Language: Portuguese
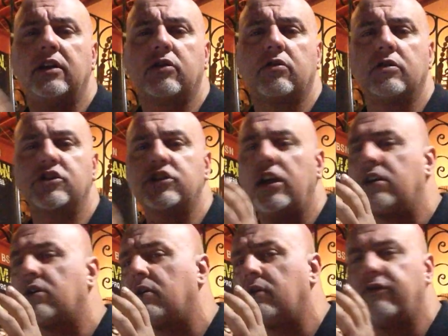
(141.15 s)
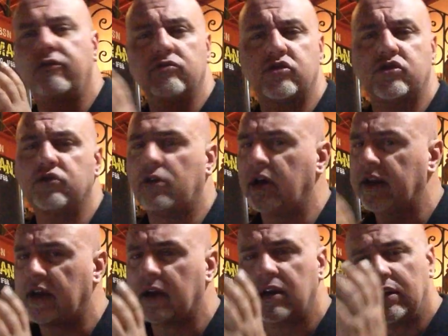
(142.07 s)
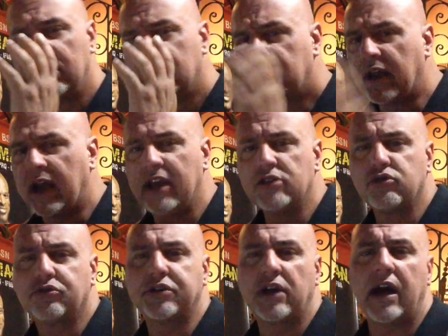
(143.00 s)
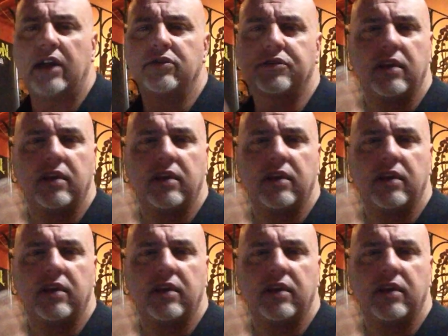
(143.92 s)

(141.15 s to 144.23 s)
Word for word: ergogênico, funciona dá resultado,